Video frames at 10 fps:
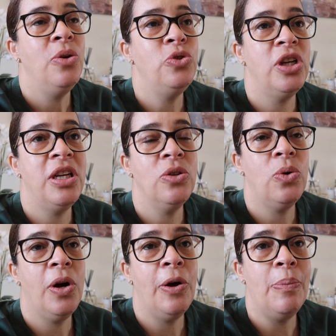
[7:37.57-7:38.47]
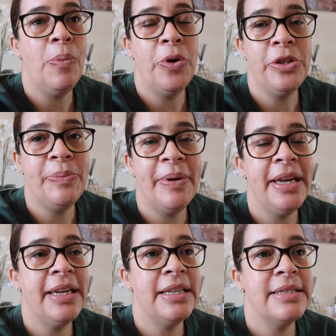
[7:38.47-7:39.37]
O check-in correu muito
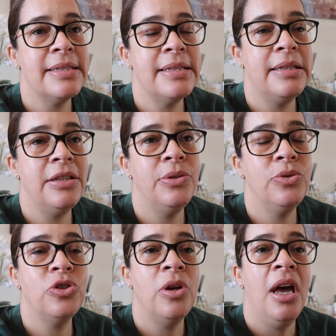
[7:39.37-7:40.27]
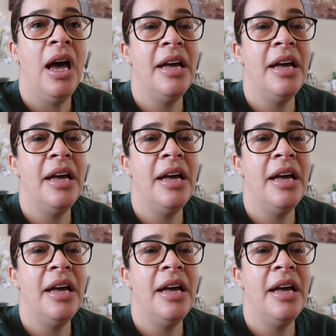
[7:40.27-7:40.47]
bem, graças a Deus.